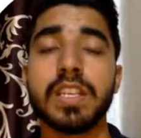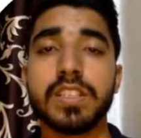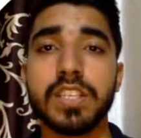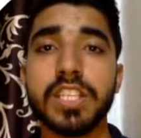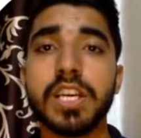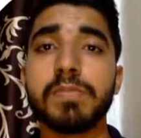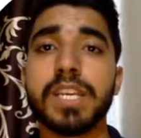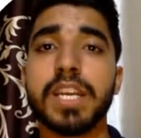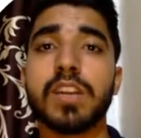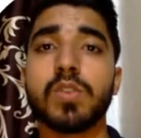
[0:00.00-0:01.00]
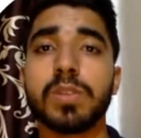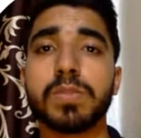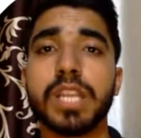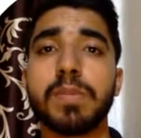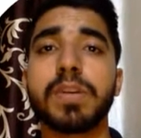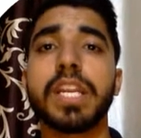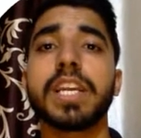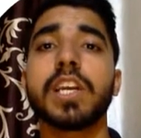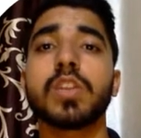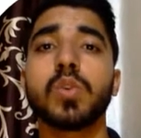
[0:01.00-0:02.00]
यदि आप चैनल को सब्सक्राइब
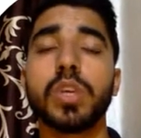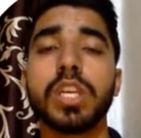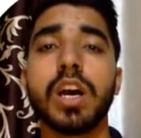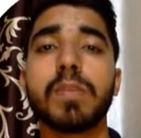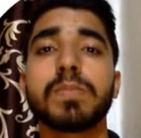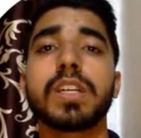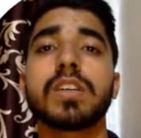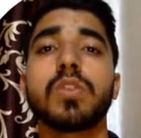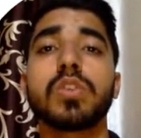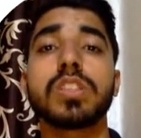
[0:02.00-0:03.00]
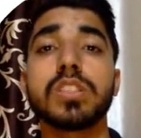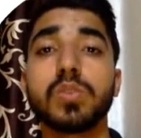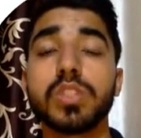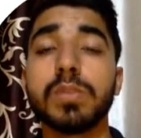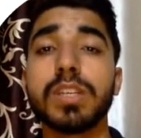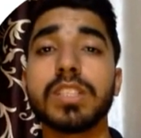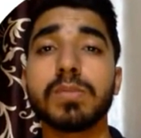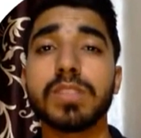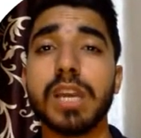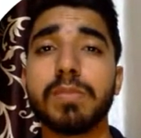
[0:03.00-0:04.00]
करेंगे तो ही आप तक और दूसरी बार
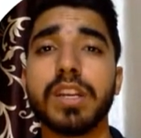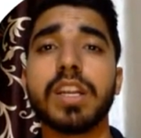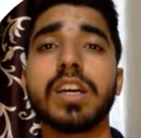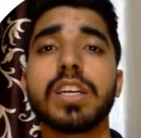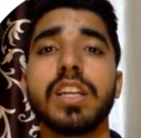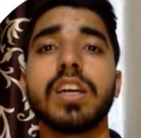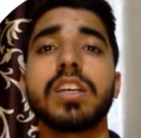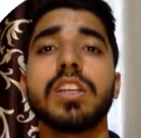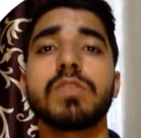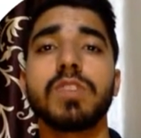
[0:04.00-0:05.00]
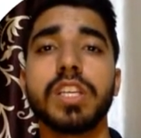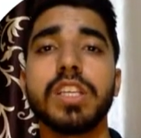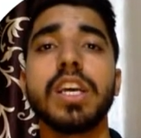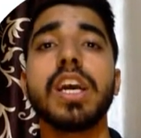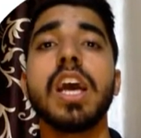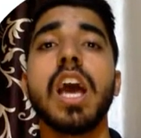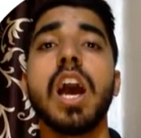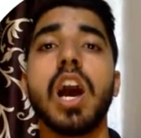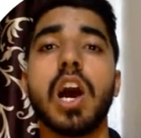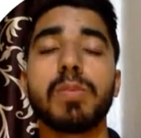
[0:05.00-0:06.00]
सब्सक्राइब करना अकेला इनफ नहीं है
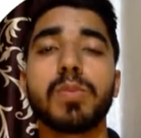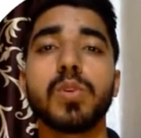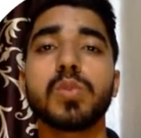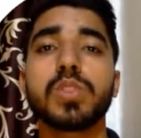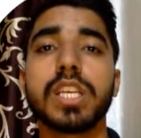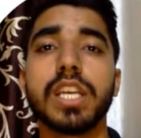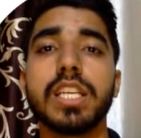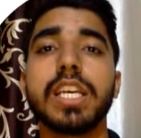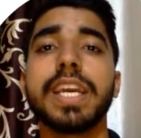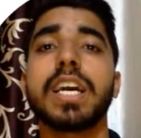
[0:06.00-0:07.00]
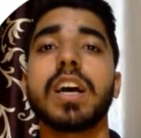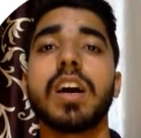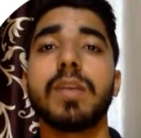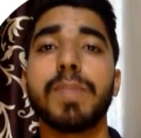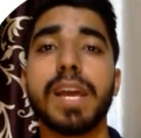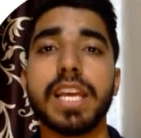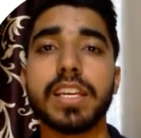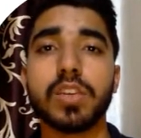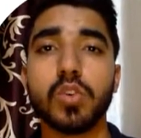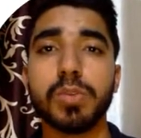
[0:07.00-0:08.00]
आपको उसके लिए बेल
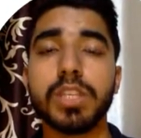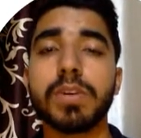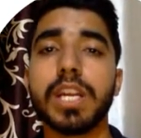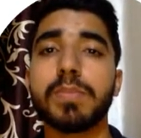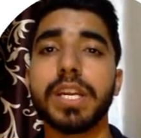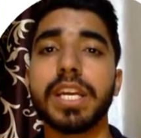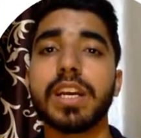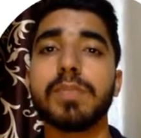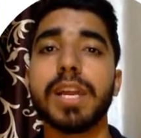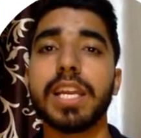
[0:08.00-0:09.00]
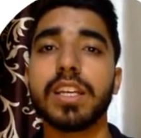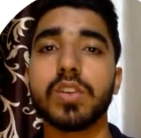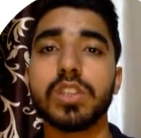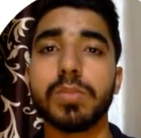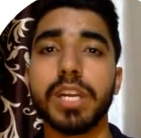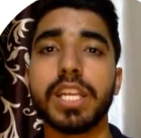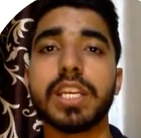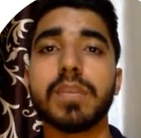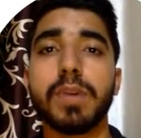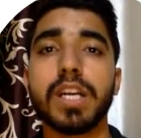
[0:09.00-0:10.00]
आइकन को भी दबाना पड़ेगा बेल आइकन को दबाने
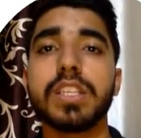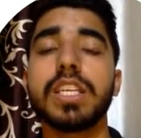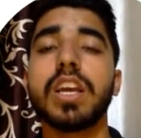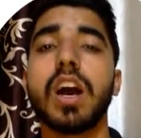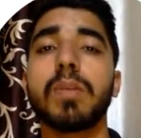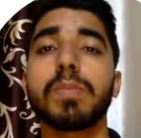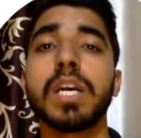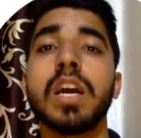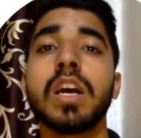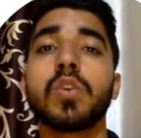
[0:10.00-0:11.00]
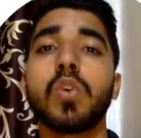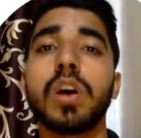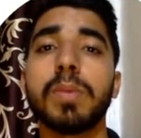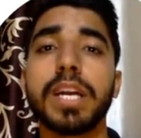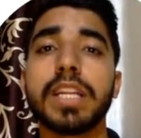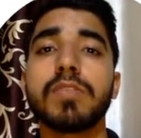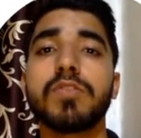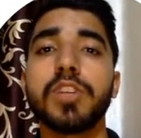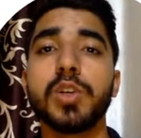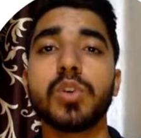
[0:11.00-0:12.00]
के बाद ही आपको हमारे
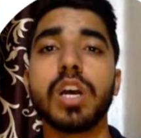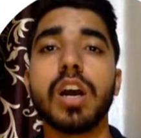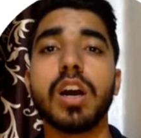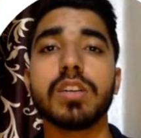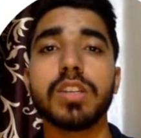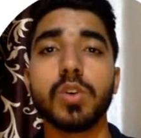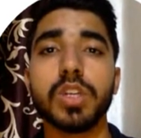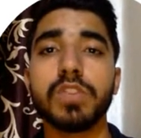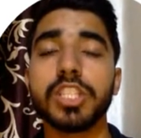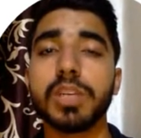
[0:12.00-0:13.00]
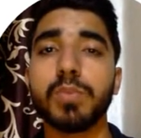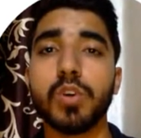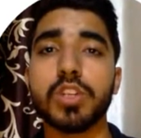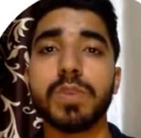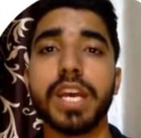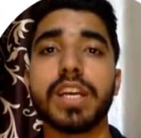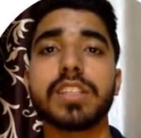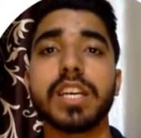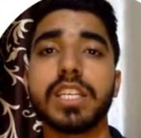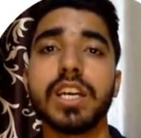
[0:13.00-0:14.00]
वीडियो का नोटिफिकेशन पहुंच पाएगा
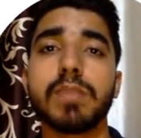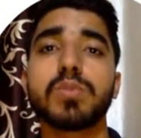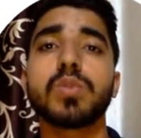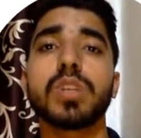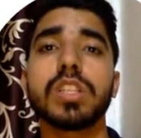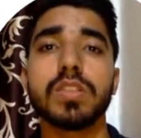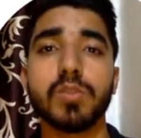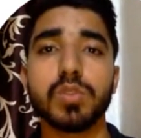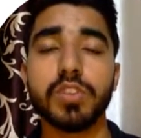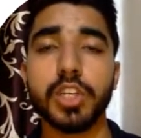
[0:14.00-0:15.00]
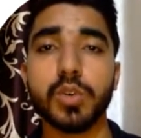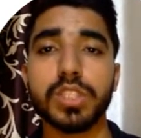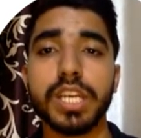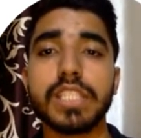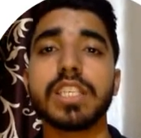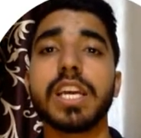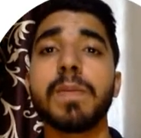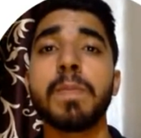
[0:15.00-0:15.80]
ताकि आप तुरंत उस वीडियो को देख सके